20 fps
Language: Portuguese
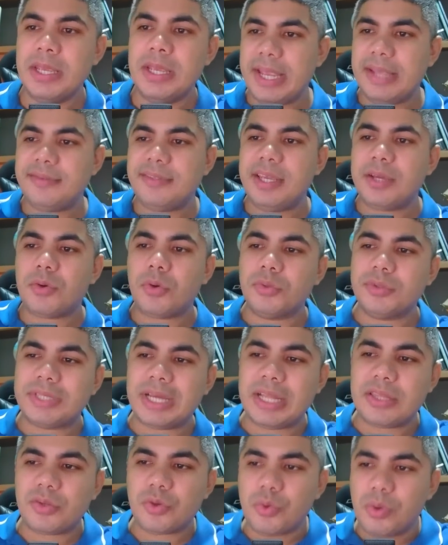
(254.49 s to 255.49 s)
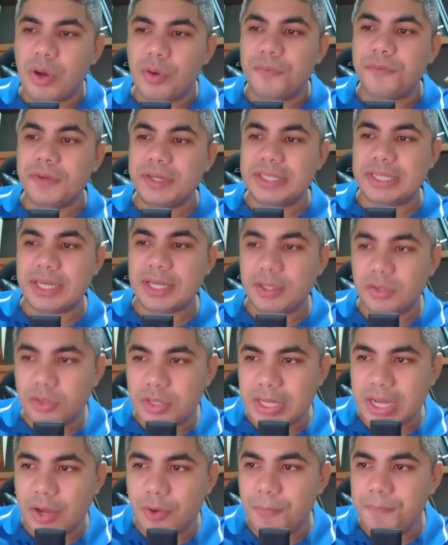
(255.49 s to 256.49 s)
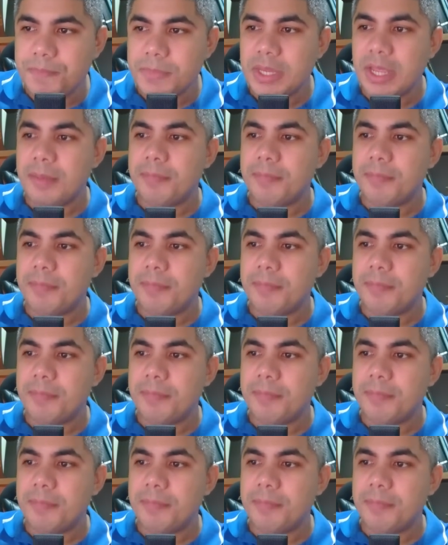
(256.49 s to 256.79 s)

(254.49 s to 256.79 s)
entre em contato com a alfândega local,